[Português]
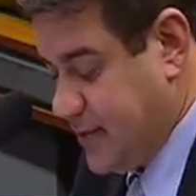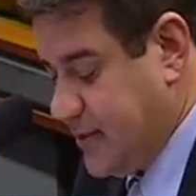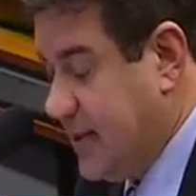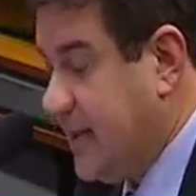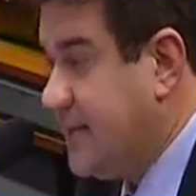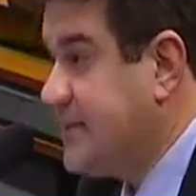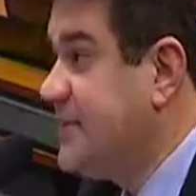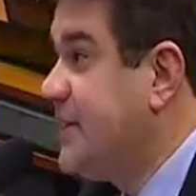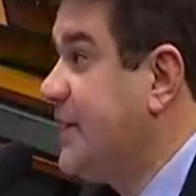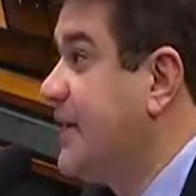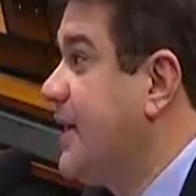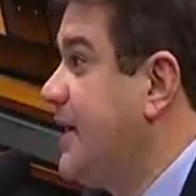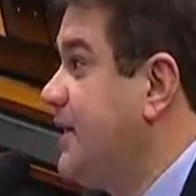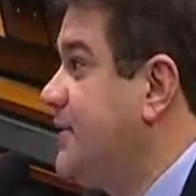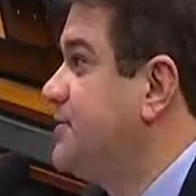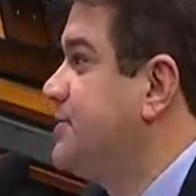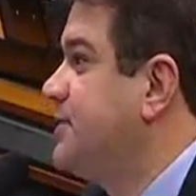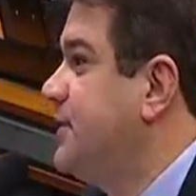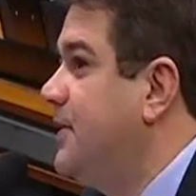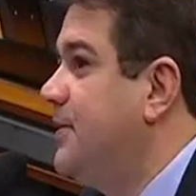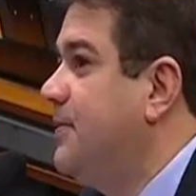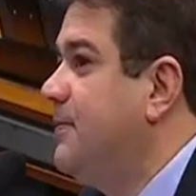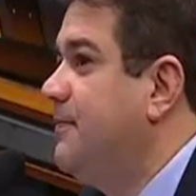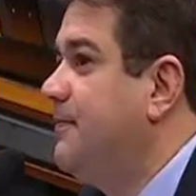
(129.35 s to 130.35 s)
nessa
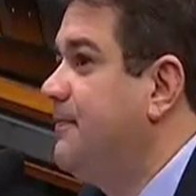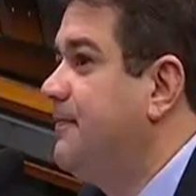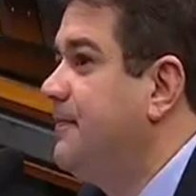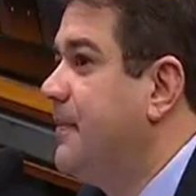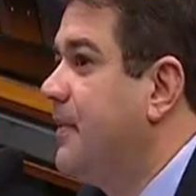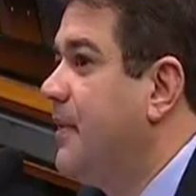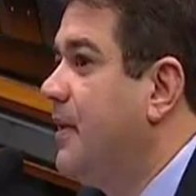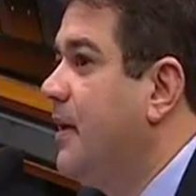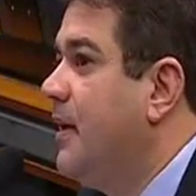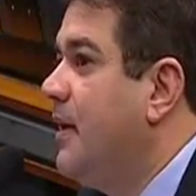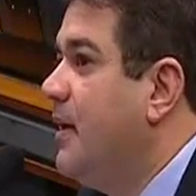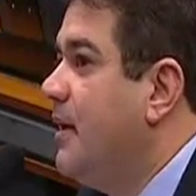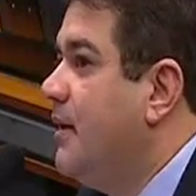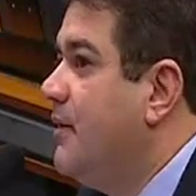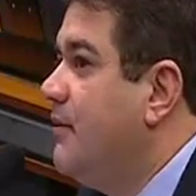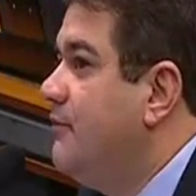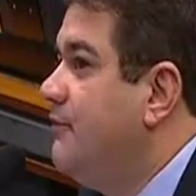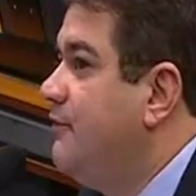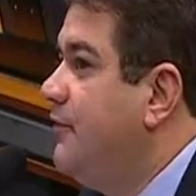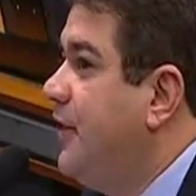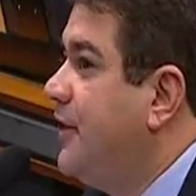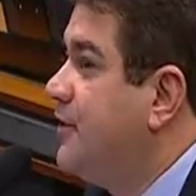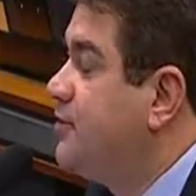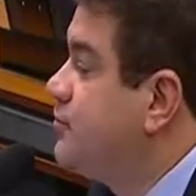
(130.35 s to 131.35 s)
questão.
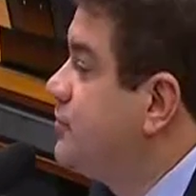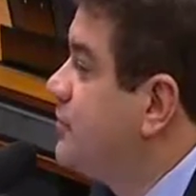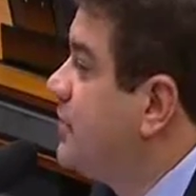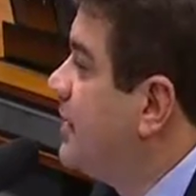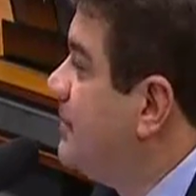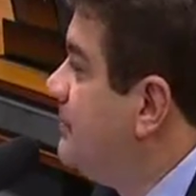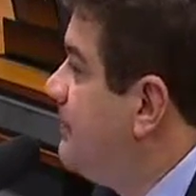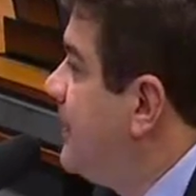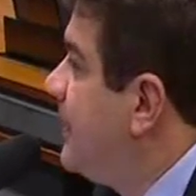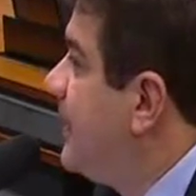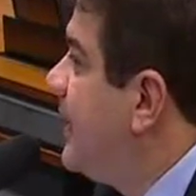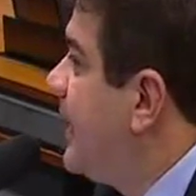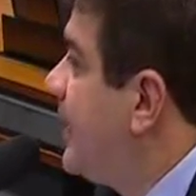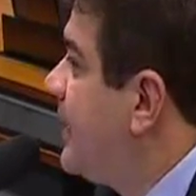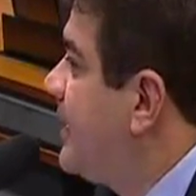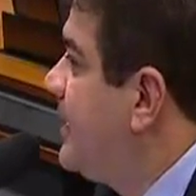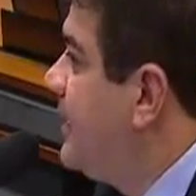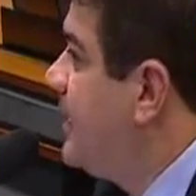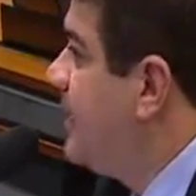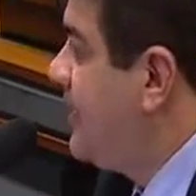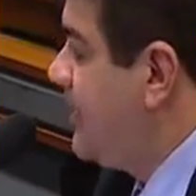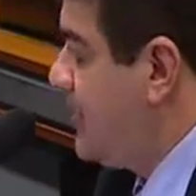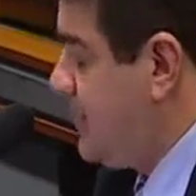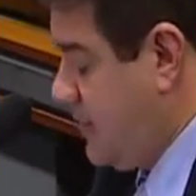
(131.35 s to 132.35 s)
Vejo também
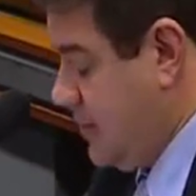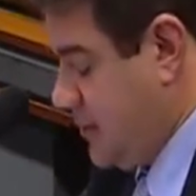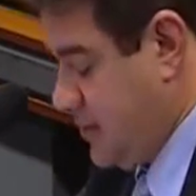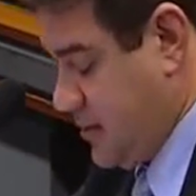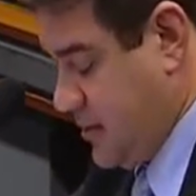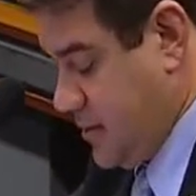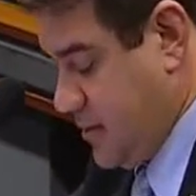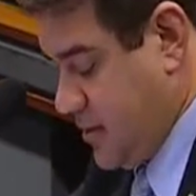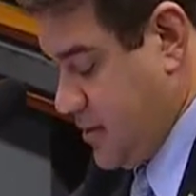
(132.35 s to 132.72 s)
aqui,